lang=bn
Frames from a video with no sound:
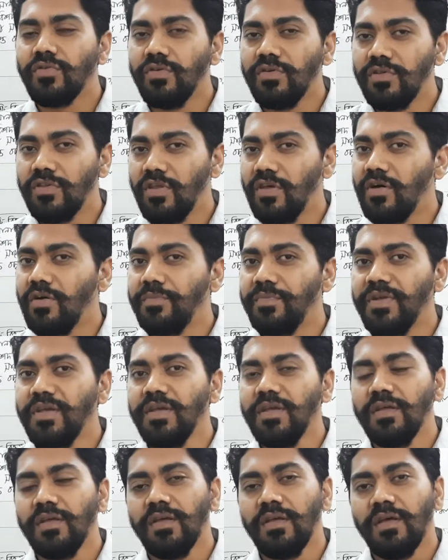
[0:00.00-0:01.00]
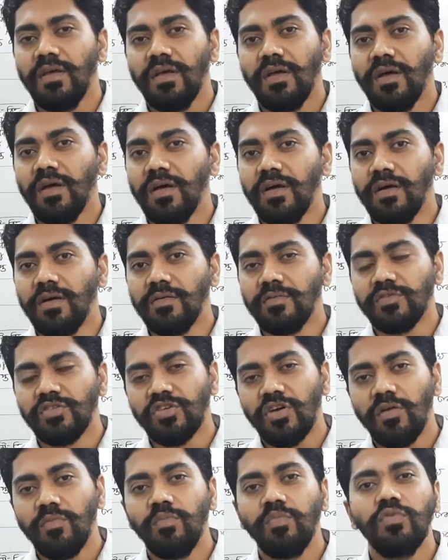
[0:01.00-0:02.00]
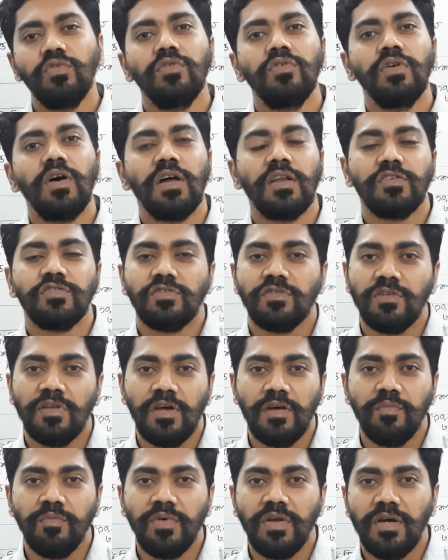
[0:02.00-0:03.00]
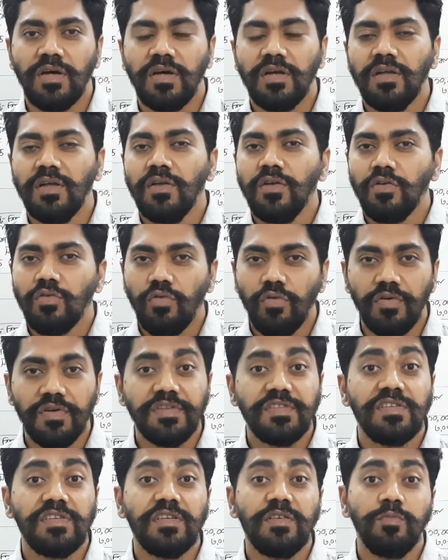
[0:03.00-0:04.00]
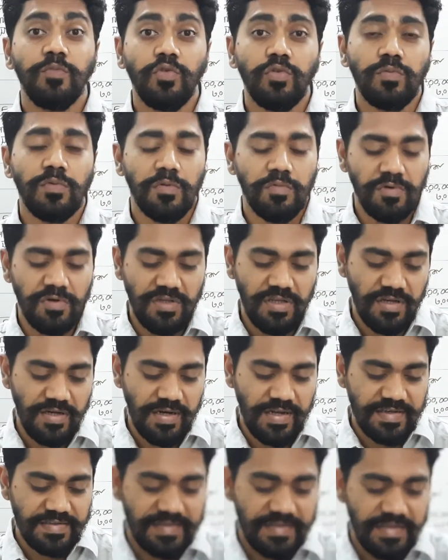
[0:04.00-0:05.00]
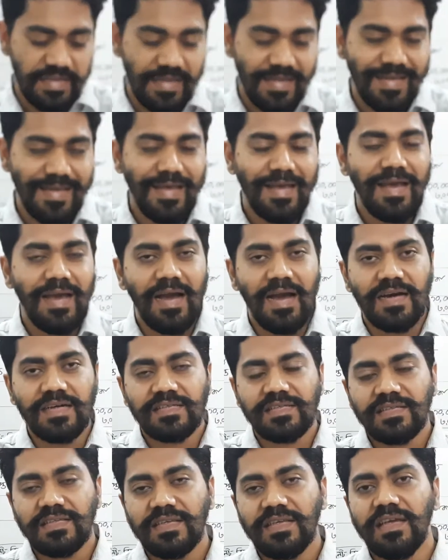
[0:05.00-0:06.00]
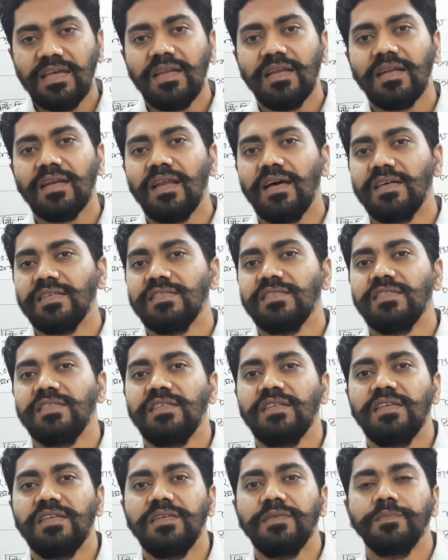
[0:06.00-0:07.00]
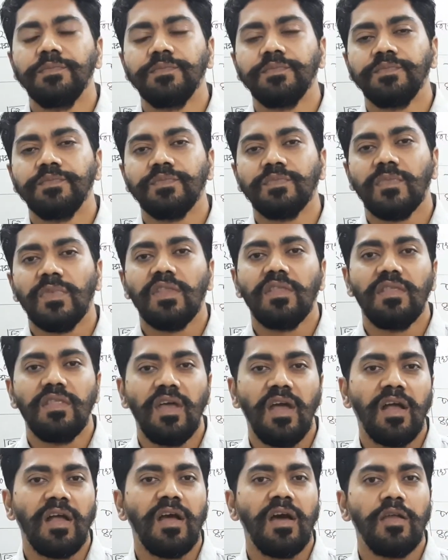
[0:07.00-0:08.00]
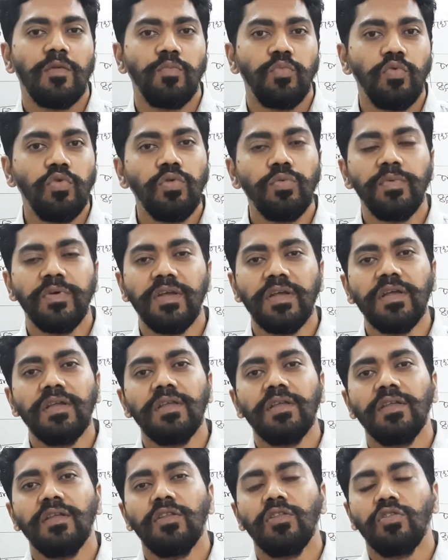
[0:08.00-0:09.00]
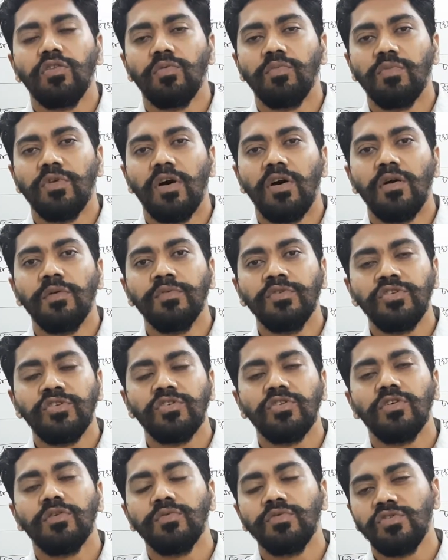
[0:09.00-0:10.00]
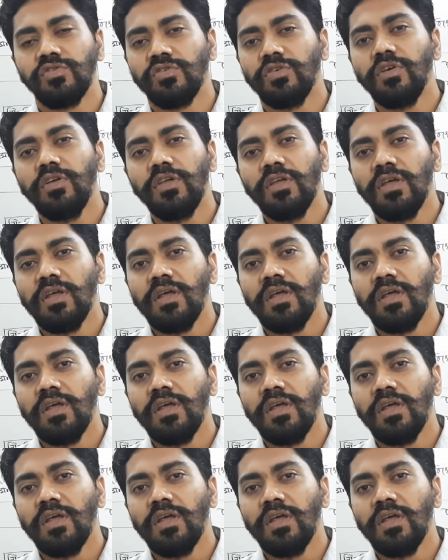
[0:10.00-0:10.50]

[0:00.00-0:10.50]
করতে হবে সম্পূর্ণ আলোচনা আমরা করেছি পূর্ববর্তী ক্লাসে আজকের ক্লাসটি দেখার পূর্বে তোমরা অবশ্যই অবশ্যই